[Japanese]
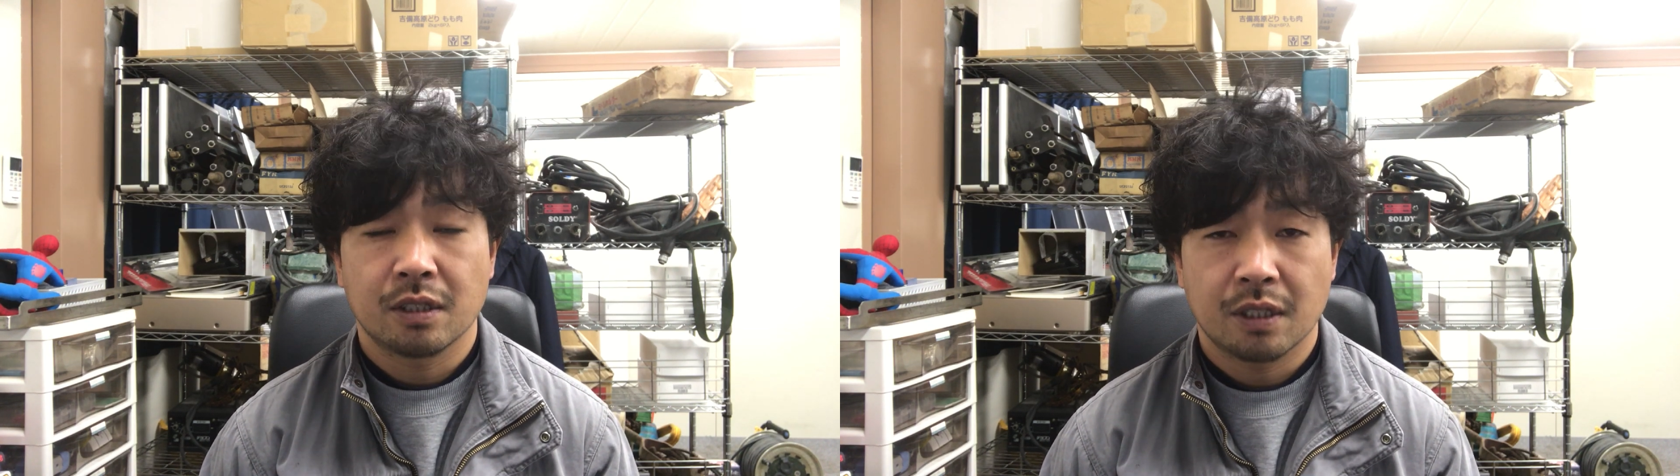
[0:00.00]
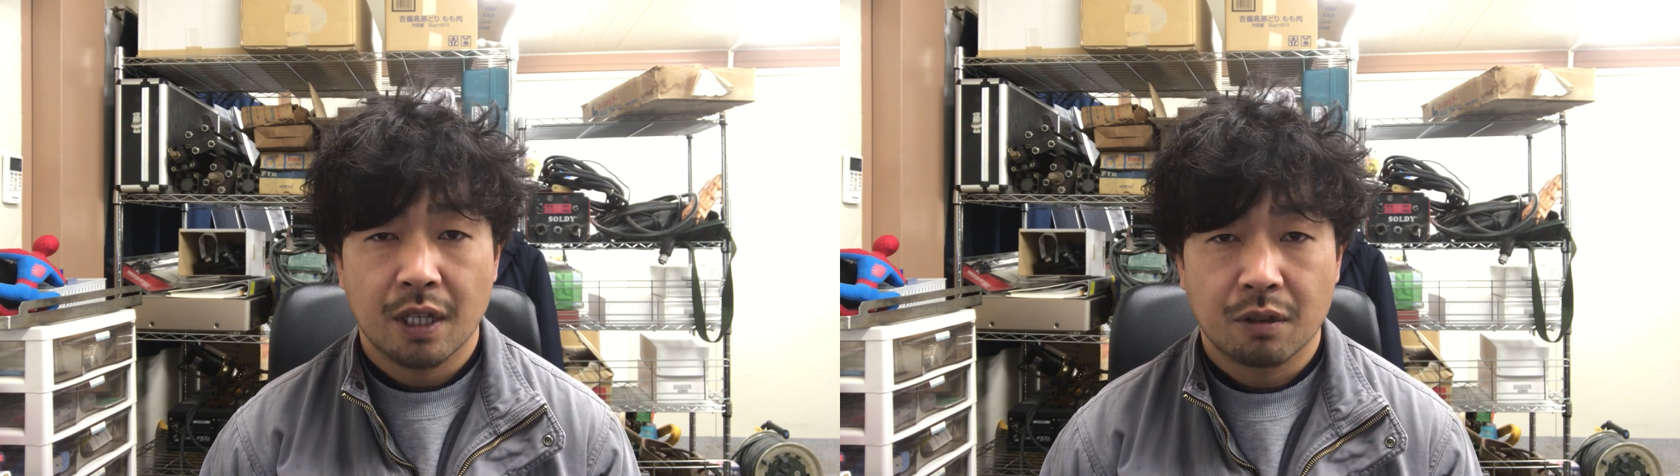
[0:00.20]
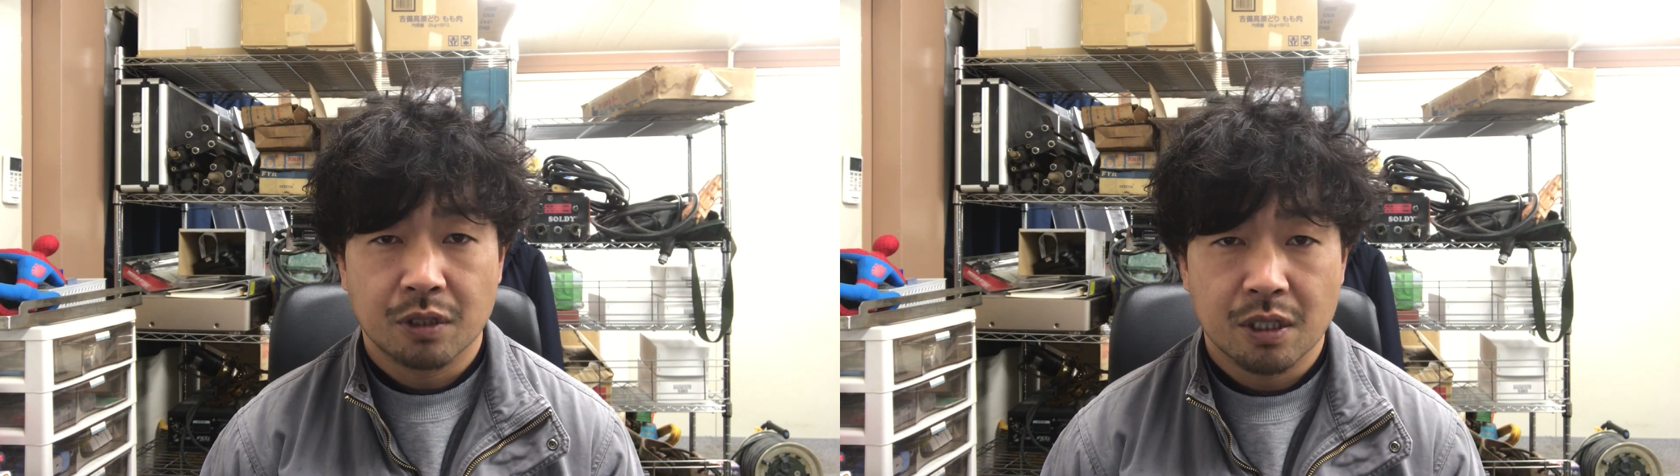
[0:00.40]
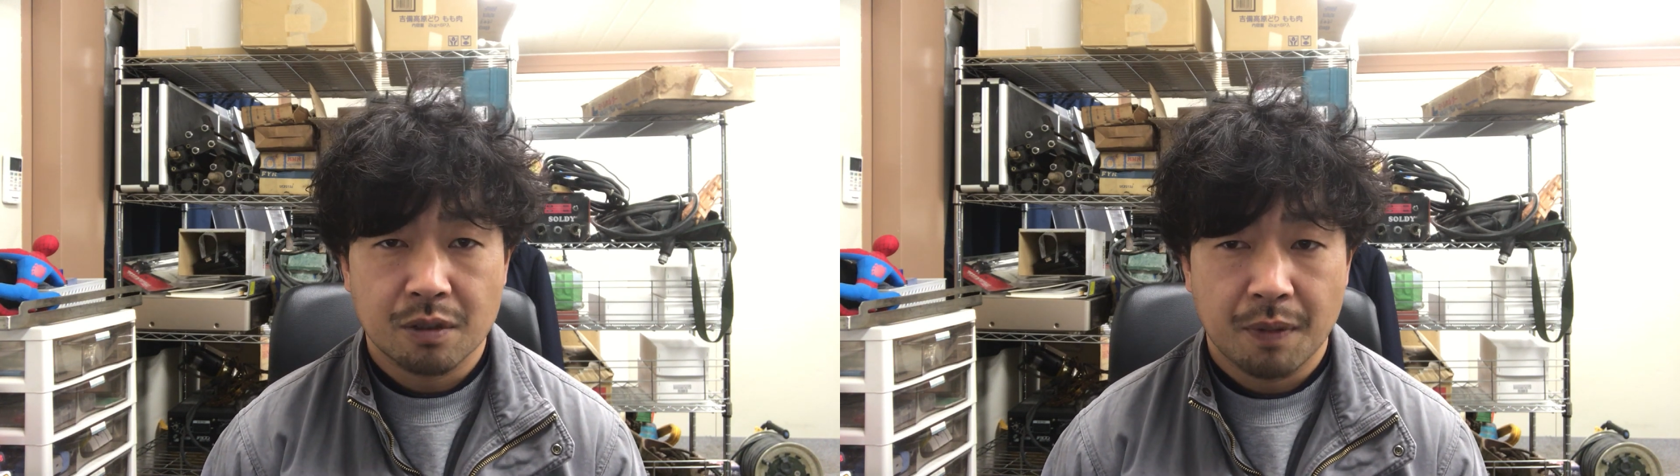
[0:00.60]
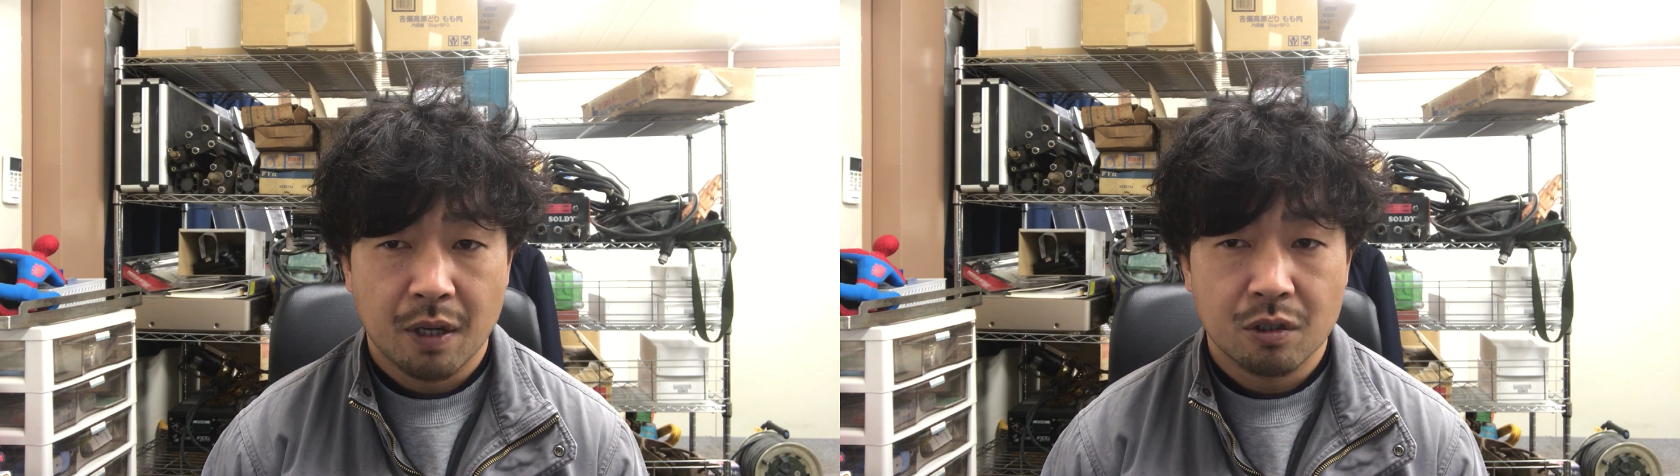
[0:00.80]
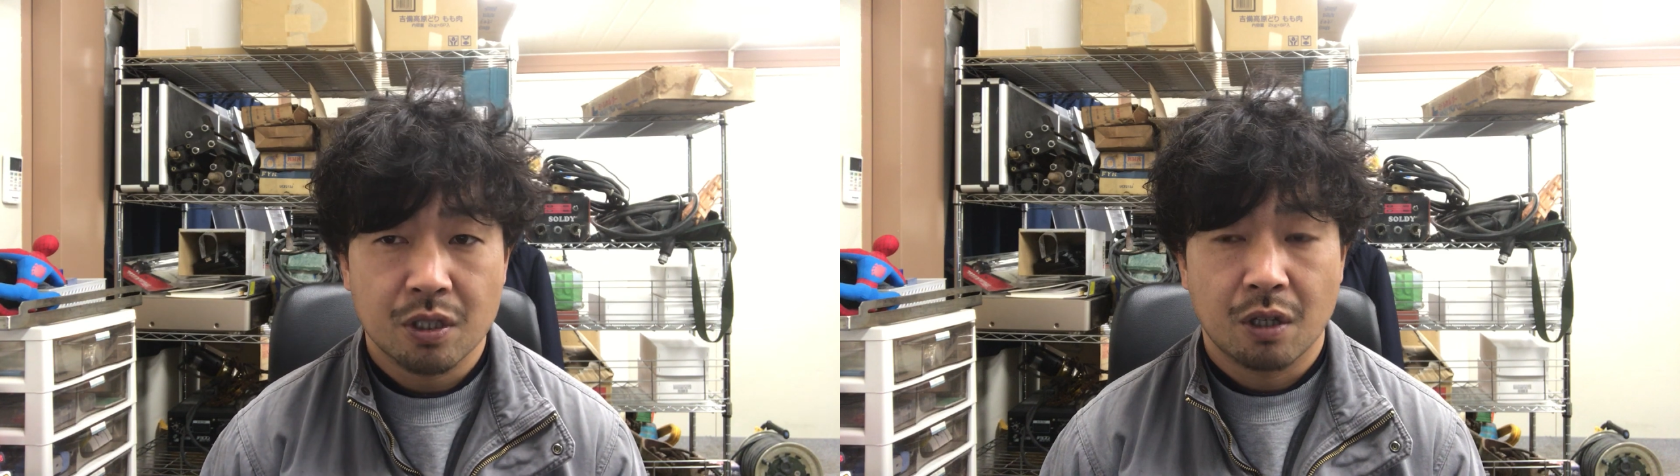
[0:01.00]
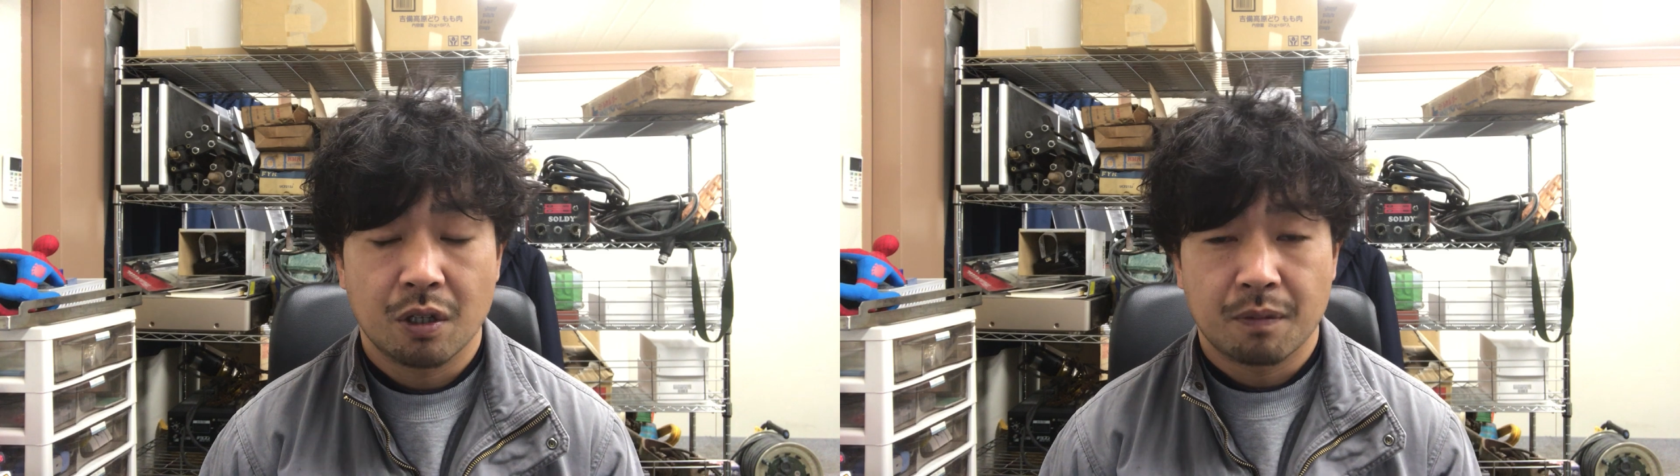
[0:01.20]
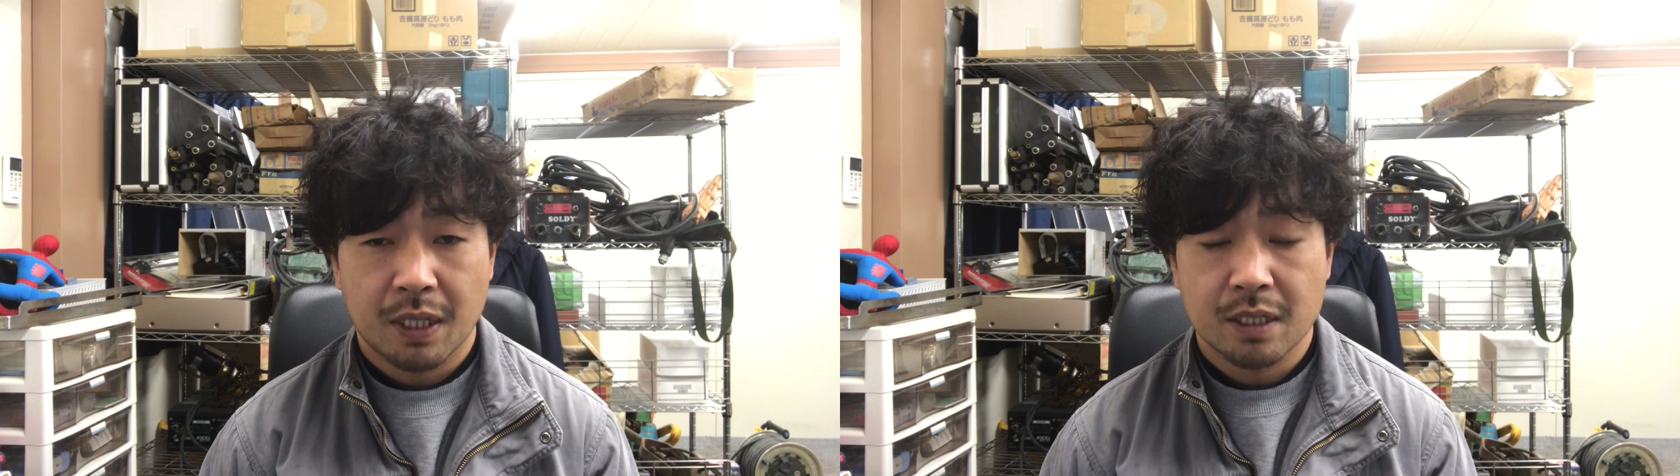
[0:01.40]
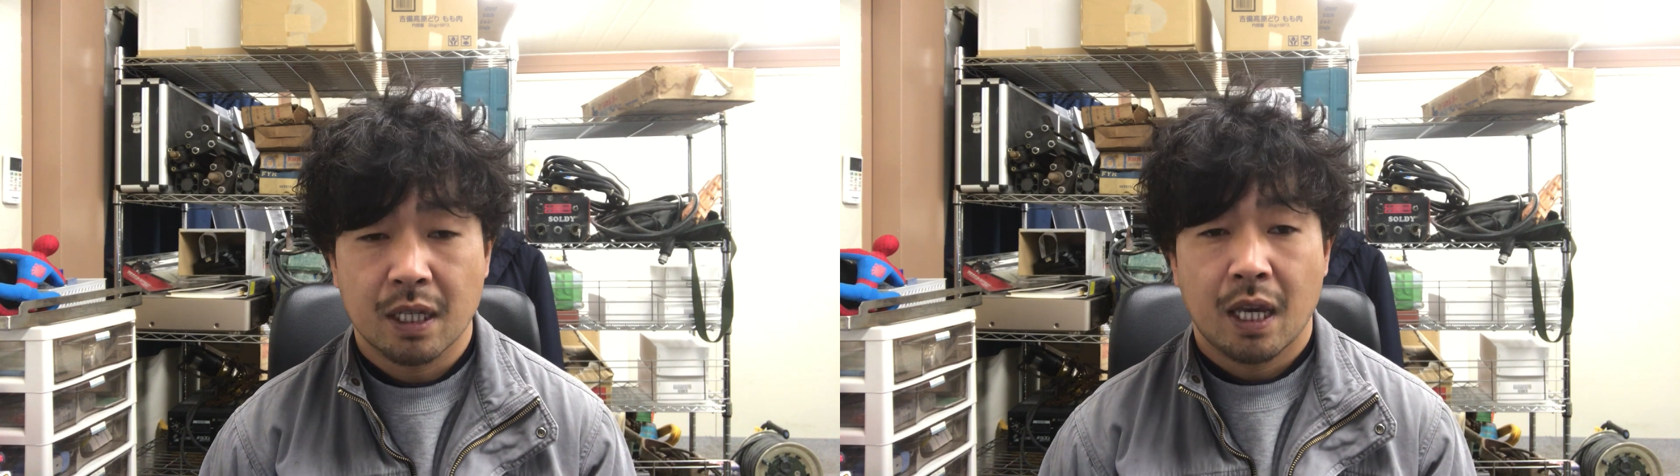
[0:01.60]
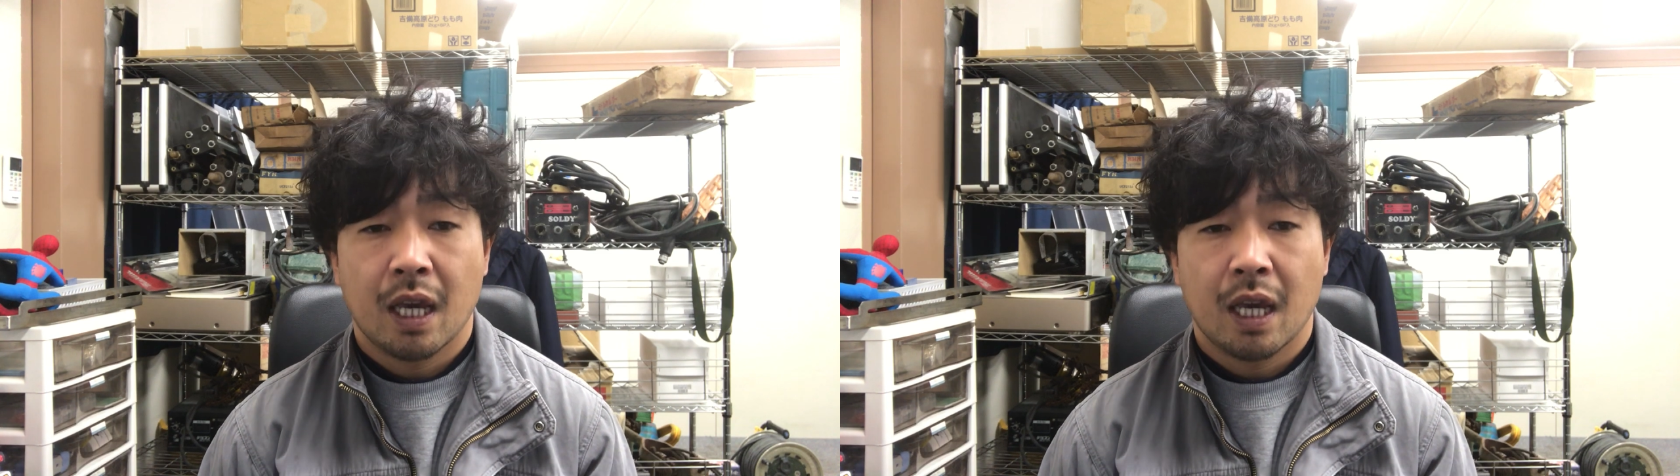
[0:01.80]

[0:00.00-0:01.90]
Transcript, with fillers: ついてご説明をしております